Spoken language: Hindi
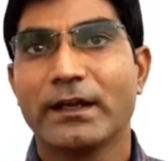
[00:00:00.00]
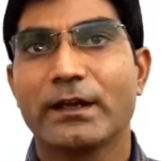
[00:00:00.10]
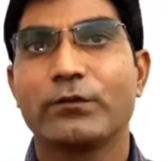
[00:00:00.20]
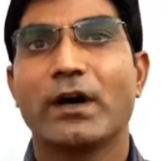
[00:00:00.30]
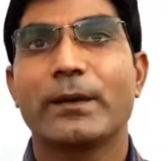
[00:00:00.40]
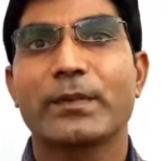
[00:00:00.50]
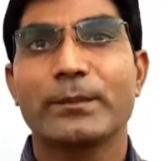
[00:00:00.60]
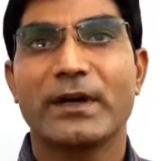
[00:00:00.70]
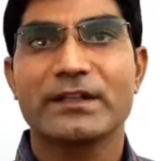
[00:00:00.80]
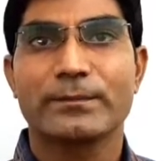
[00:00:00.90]
कि वो आपके
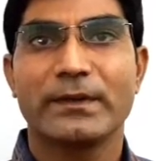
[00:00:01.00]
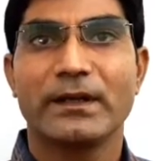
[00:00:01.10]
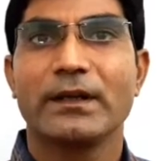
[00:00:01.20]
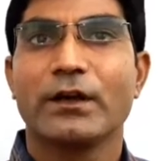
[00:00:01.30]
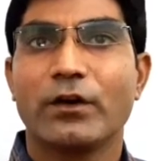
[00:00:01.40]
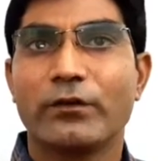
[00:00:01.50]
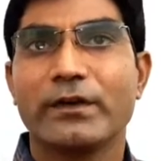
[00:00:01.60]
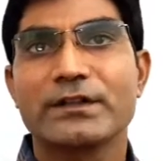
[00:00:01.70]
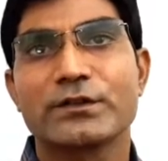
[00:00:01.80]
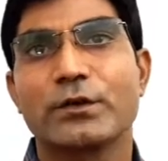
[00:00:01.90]
पास में
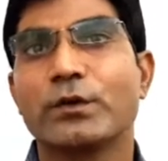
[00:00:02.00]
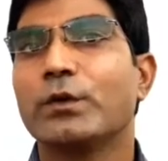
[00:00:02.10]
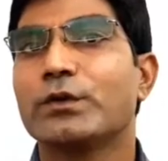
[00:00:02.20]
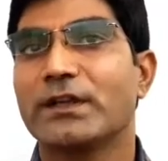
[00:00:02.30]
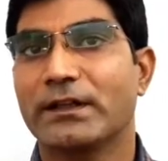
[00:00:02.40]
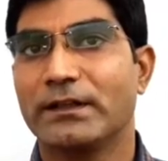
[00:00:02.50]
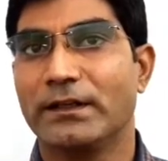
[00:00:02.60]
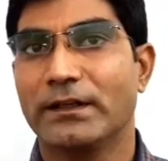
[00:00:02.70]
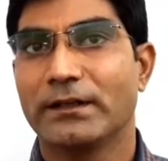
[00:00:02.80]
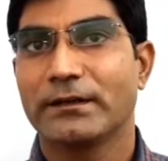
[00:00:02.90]
ओवर स्टॉक हो जाती
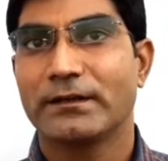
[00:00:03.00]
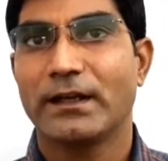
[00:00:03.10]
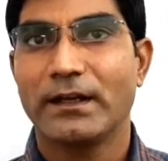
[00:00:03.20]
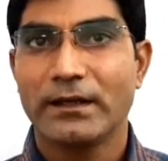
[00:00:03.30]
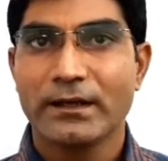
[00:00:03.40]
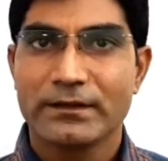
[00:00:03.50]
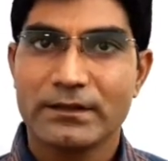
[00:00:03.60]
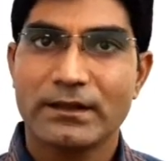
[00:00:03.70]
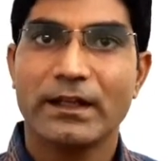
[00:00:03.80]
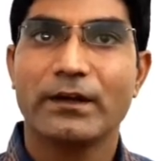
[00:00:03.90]
है यानी
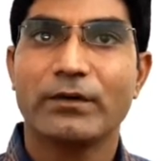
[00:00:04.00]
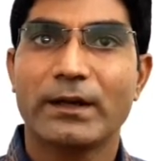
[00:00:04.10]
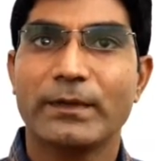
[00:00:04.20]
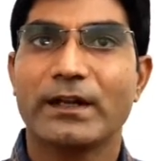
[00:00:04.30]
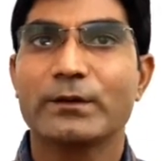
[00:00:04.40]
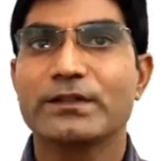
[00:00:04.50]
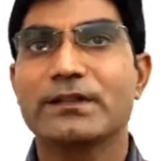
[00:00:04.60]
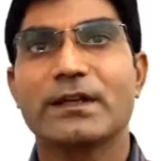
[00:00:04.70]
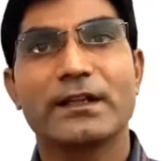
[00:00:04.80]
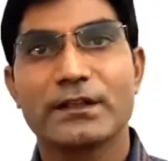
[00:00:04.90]
जितनी रिक्वायरमेंट है उससे
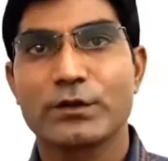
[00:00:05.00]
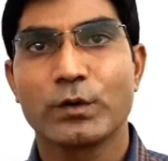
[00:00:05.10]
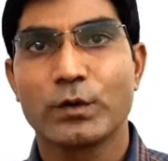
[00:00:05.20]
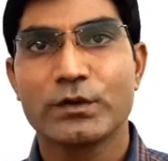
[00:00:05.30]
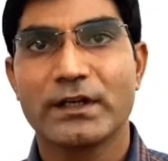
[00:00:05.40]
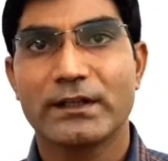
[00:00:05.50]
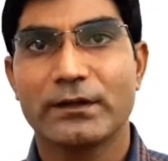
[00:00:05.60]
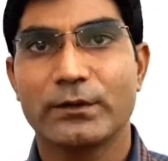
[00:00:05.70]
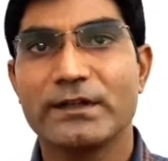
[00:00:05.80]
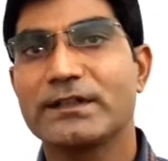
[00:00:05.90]
ज़्यादा स्टॉक हो जाता है
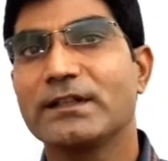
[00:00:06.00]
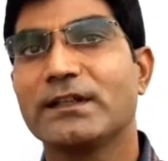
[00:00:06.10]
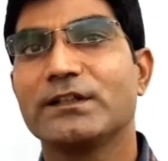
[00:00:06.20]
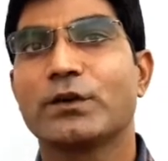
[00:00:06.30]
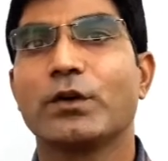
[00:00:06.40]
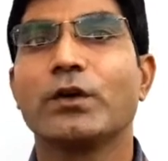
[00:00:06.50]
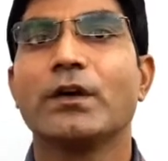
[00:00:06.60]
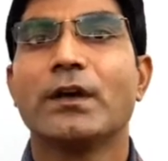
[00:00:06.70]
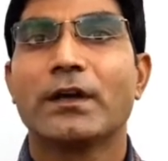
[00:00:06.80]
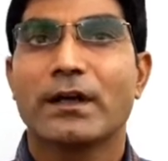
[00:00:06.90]
और इसी चीज़ को
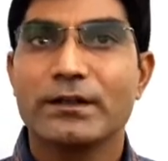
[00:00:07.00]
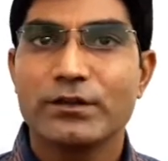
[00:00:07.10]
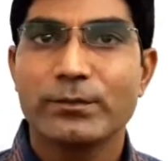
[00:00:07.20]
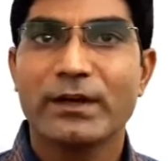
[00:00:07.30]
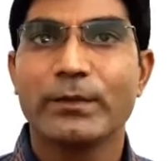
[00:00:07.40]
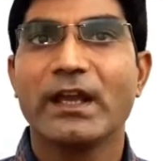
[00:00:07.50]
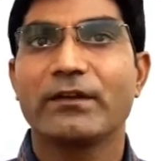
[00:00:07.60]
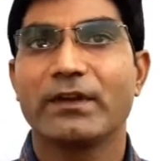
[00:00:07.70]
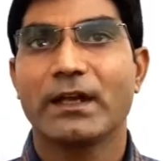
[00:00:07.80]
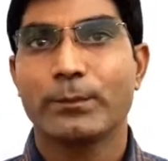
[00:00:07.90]
कंज्यूमर
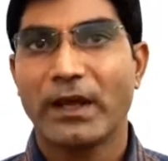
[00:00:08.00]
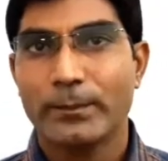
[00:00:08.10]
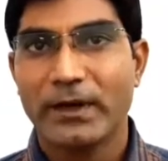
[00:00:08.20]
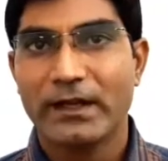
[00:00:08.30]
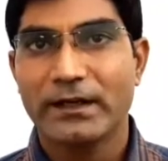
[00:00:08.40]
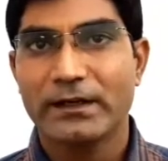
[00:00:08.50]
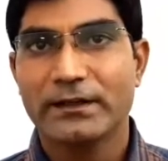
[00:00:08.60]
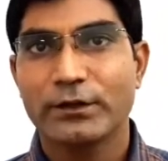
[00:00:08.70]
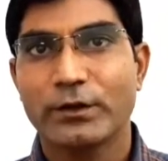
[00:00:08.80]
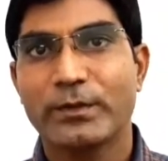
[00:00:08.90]
बिहेवियर पे अप्लाई
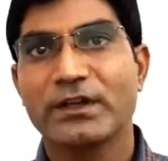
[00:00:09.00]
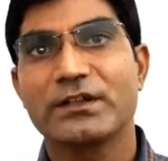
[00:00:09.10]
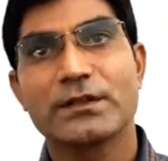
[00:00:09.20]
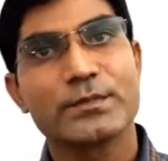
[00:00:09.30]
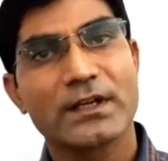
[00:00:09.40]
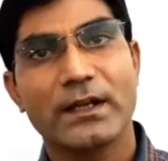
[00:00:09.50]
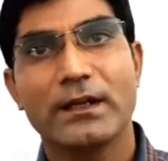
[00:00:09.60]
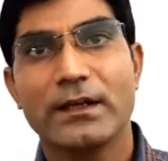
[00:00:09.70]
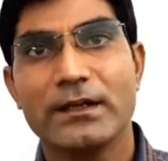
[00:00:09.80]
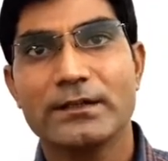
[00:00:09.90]
करते हैं तो अपन कंजम्पशन
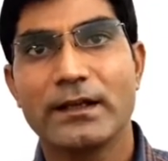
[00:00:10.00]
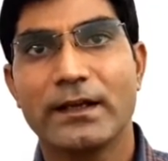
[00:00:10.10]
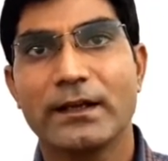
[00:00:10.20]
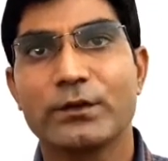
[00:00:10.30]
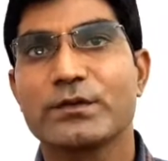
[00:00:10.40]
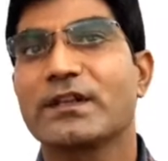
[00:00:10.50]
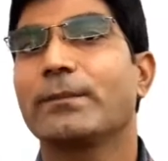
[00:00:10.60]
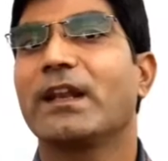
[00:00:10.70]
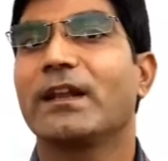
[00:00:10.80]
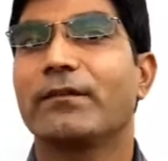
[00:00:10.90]
इंक्रीज करेंगे तो उससे
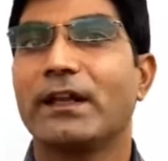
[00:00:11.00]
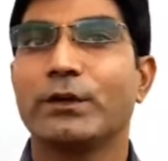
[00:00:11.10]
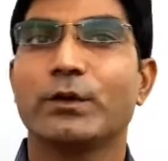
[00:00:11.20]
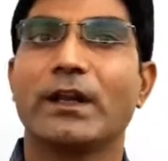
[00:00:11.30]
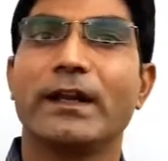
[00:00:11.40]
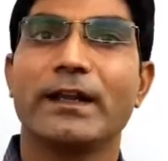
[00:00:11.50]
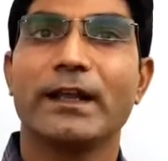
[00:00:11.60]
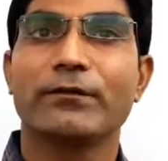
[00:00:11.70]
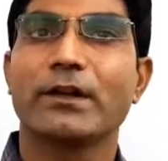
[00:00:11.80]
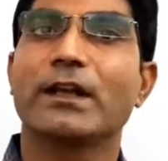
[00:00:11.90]
मिलने वाली यूटिलिटी है
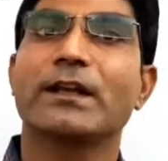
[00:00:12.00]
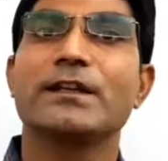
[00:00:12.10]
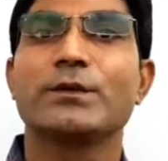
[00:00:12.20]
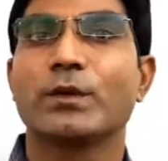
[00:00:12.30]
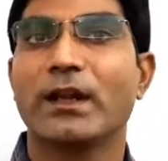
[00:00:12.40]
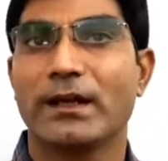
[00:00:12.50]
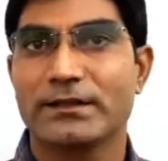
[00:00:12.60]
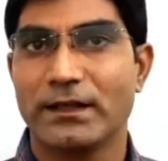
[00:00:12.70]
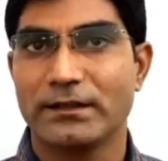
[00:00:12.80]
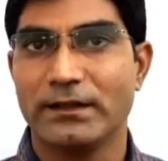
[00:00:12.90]
वो डिक्रीज होने लग
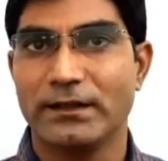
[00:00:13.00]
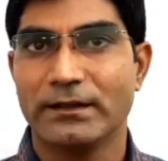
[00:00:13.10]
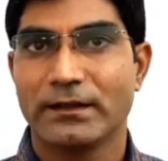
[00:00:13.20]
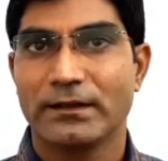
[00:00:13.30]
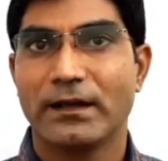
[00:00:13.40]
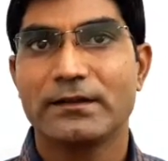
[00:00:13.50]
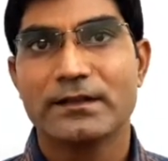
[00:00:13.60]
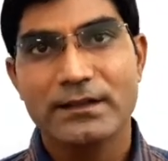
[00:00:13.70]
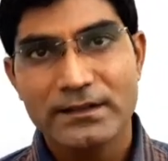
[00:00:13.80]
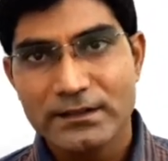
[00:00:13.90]
जाती है यानी
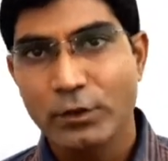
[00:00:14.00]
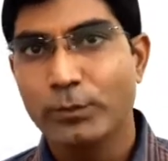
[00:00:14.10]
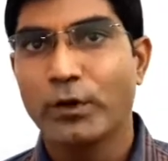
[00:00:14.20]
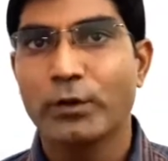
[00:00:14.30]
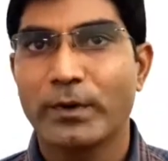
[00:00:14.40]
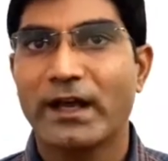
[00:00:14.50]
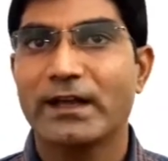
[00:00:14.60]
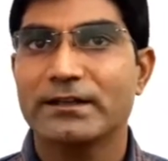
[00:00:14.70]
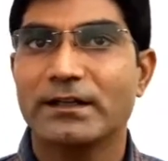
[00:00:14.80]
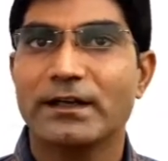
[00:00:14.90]
जैसे जैसे उपभोग बढ़ाया
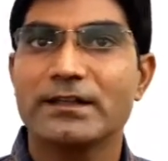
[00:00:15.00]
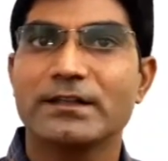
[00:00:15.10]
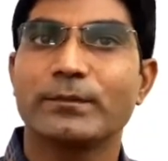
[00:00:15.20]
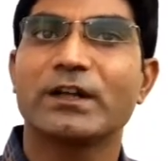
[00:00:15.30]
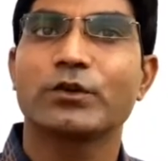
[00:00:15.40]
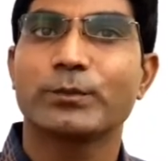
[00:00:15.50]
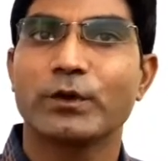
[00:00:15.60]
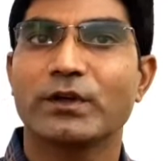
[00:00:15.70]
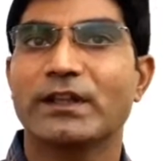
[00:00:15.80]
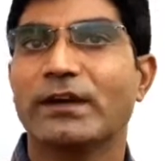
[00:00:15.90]
जाता है सीमांत
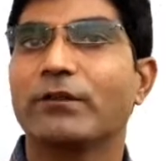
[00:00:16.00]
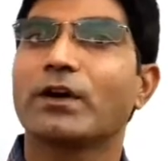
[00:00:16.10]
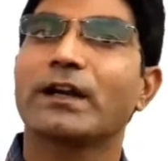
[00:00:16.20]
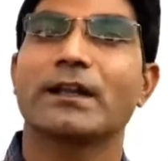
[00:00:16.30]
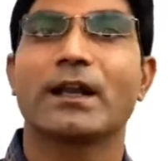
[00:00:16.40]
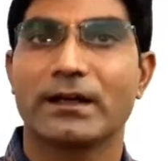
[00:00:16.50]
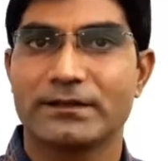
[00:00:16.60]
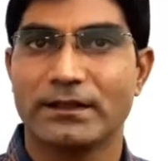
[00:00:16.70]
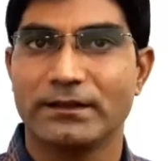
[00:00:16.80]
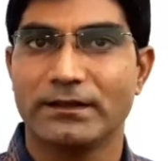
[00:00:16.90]
उपयोगिता है वो घटने लग
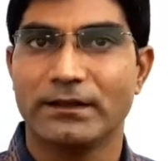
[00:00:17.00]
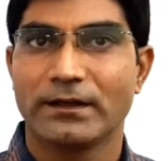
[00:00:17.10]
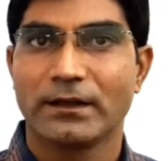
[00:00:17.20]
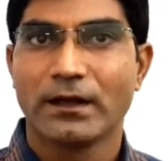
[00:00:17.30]
जाती है